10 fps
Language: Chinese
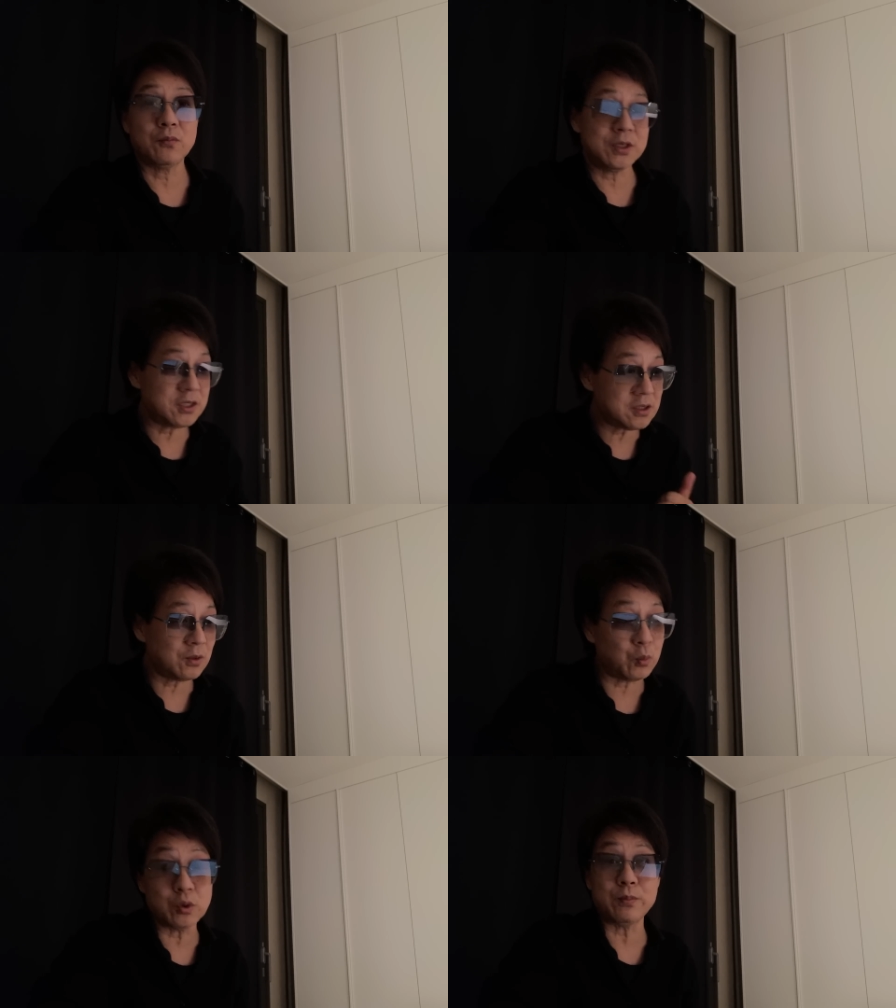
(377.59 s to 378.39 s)
我一信
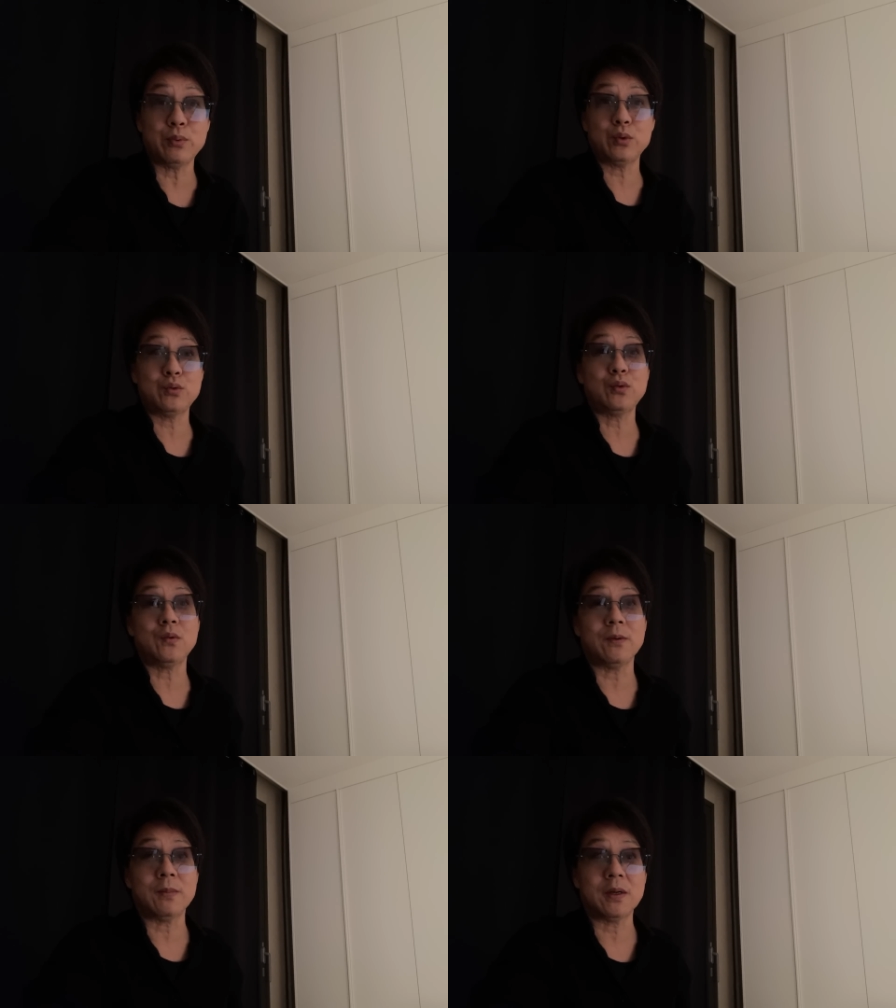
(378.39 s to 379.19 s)
了我就不会
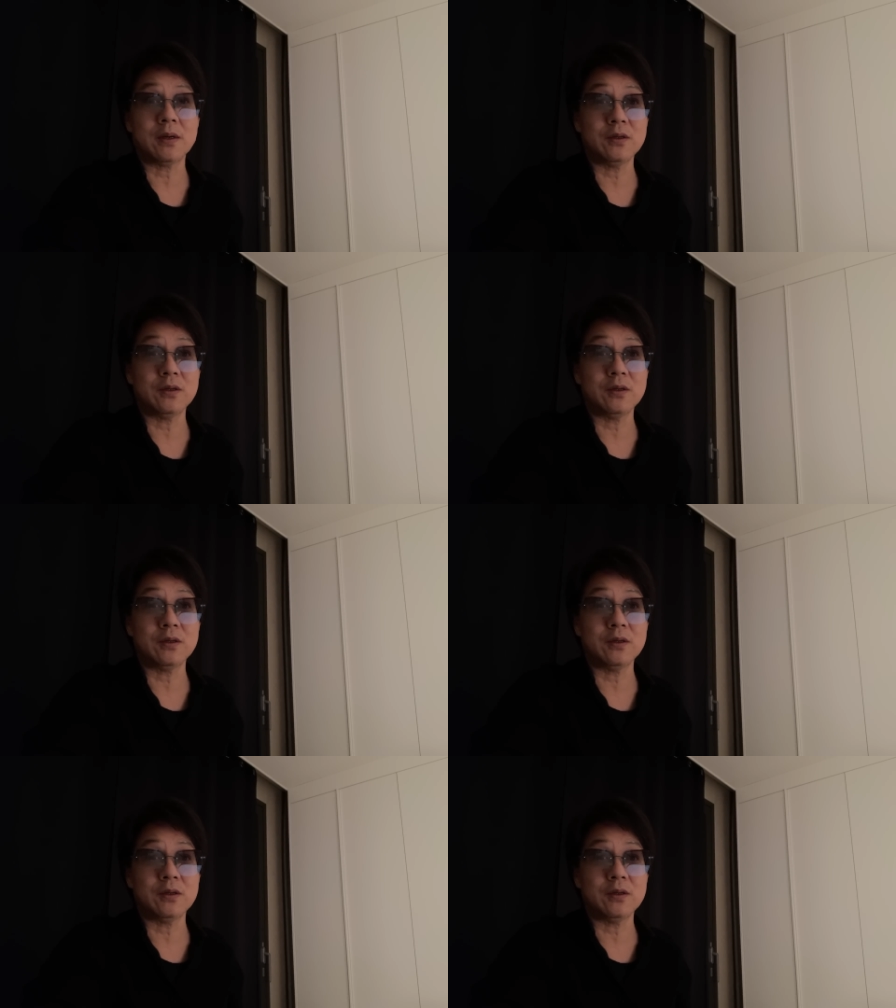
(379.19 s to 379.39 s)
去了嘛。